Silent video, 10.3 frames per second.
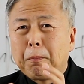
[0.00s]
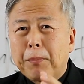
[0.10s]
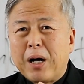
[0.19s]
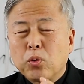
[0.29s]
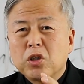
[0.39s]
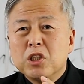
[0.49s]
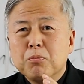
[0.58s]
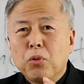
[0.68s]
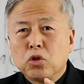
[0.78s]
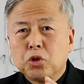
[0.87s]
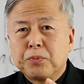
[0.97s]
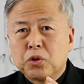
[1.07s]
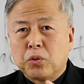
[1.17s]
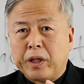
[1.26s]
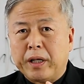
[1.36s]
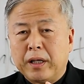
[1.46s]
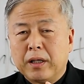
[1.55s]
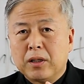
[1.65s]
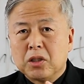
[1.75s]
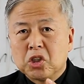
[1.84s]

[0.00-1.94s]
바로 그 모습 속에